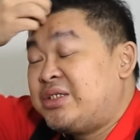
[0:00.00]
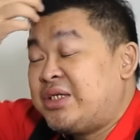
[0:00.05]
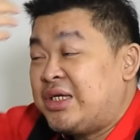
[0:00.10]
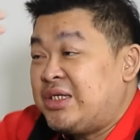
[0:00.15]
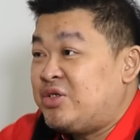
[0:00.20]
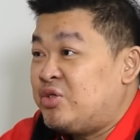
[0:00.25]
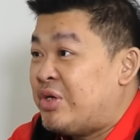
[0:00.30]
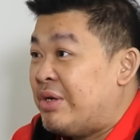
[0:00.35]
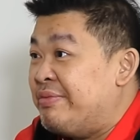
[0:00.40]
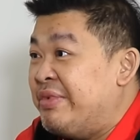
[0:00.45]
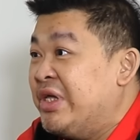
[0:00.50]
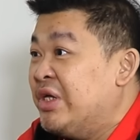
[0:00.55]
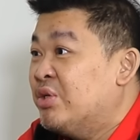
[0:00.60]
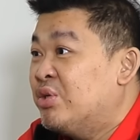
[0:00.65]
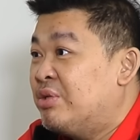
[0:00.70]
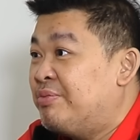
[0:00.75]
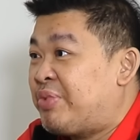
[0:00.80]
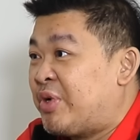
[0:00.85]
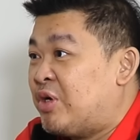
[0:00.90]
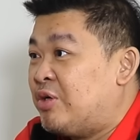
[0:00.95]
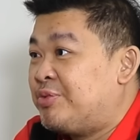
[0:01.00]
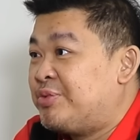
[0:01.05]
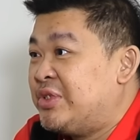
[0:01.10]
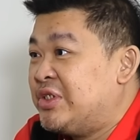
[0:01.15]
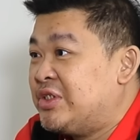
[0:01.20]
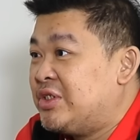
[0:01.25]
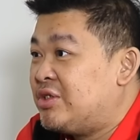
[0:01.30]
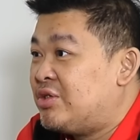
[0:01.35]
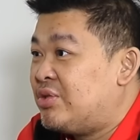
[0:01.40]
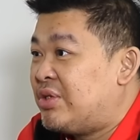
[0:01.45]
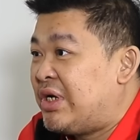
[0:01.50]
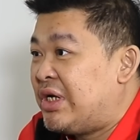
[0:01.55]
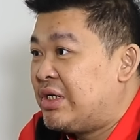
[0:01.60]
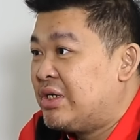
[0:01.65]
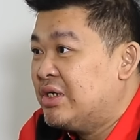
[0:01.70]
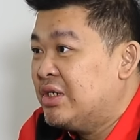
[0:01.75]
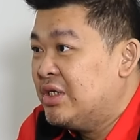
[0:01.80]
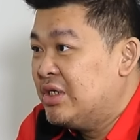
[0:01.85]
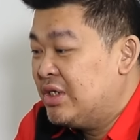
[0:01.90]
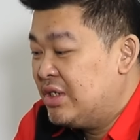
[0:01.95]
saya juga bingung Prof di situ
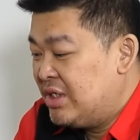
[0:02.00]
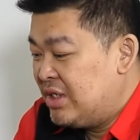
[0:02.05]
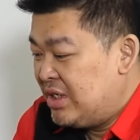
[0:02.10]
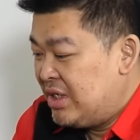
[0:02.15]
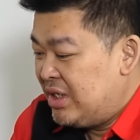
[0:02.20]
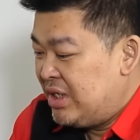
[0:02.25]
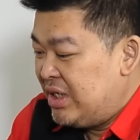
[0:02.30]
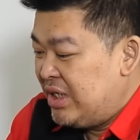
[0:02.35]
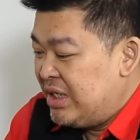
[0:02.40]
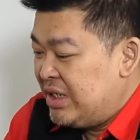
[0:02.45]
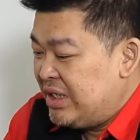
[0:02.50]
kan. Iya.